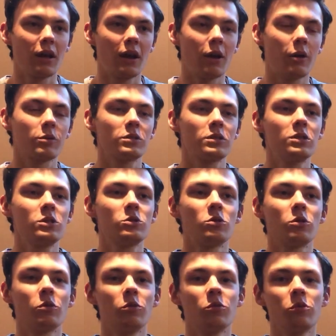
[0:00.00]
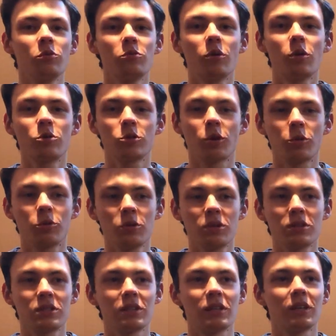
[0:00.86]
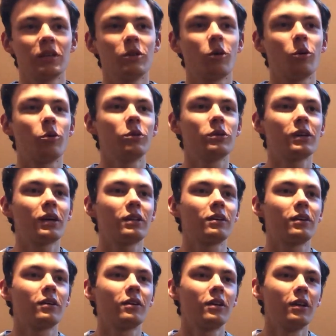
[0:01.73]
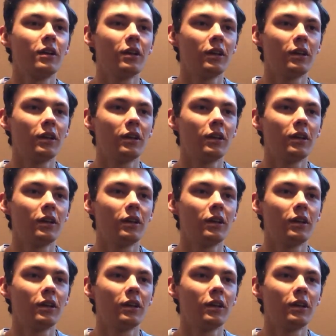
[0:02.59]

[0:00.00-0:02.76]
Alors si je vous vois aujourd'hui, c'est dans le cadre